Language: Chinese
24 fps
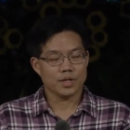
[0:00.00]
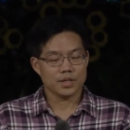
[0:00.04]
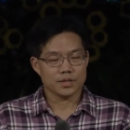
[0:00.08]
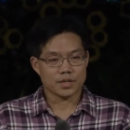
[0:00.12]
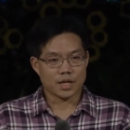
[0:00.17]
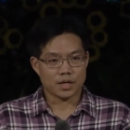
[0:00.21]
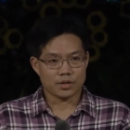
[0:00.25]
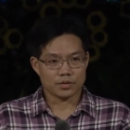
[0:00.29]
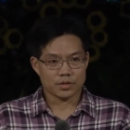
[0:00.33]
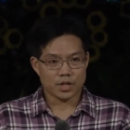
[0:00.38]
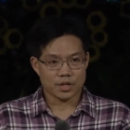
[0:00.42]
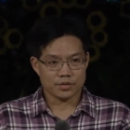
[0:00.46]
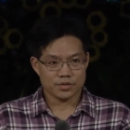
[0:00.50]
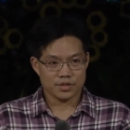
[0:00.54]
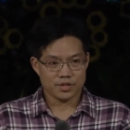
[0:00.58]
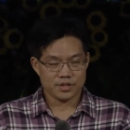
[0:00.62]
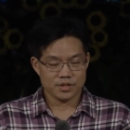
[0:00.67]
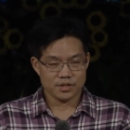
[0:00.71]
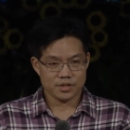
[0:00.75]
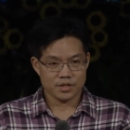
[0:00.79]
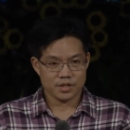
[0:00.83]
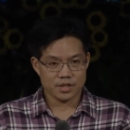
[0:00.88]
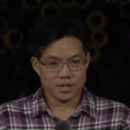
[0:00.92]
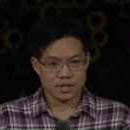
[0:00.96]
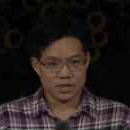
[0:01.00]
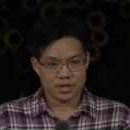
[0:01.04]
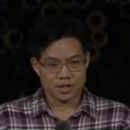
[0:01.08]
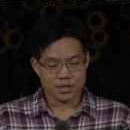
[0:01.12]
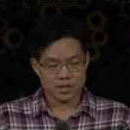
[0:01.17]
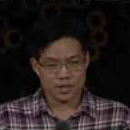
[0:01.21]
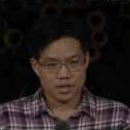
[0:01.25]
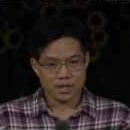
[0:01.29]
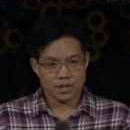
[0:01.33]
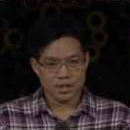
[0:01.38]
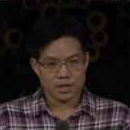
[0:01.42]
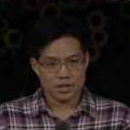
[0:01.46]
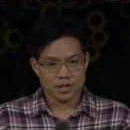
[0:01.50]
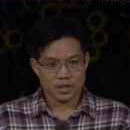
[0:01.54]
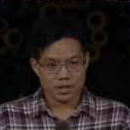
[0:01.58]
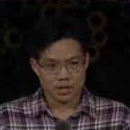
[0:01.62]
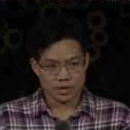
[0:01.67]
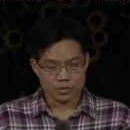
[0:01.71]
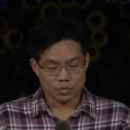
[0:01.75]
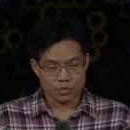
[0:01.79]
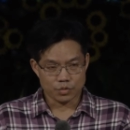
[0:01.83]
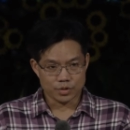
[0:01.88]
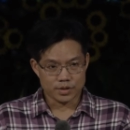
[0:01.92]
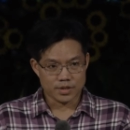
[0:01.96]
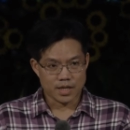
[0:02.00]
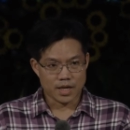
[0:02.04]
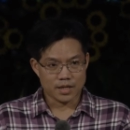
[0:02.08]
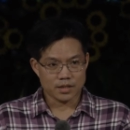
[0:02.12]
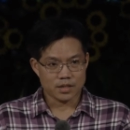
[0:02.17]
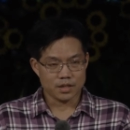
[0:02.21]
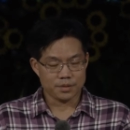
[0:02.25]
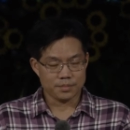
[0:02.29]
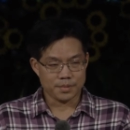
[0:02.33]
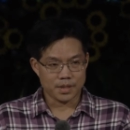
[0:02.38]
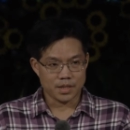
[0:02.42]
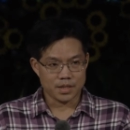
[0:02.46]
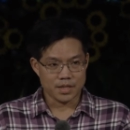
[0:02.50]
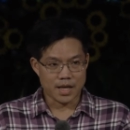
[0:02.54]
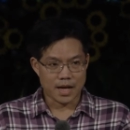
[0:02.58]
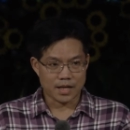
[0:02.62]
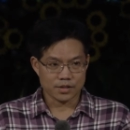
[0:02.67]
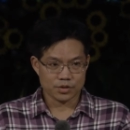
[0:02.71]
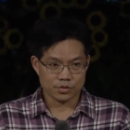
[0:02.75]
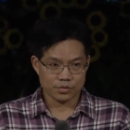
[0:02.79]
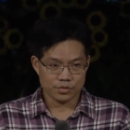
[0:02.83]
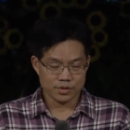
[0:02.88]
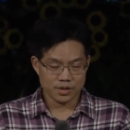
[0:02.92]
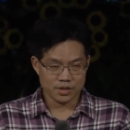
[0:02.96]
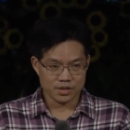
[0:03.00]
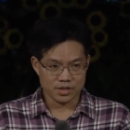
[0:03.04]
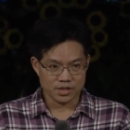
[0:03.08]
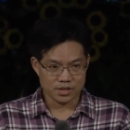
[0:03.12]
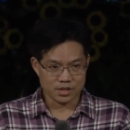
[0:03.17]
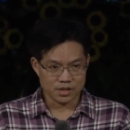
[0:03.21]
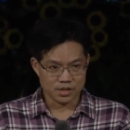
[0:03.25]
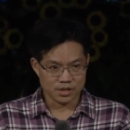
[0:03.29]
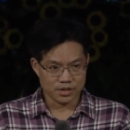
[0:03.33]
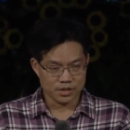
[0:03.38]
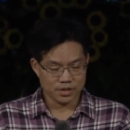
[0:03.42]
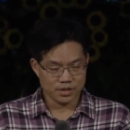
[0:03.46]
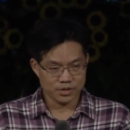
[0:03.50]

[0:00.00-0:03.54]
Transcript: 然后到世界的各个国家，特别亚洲这几个。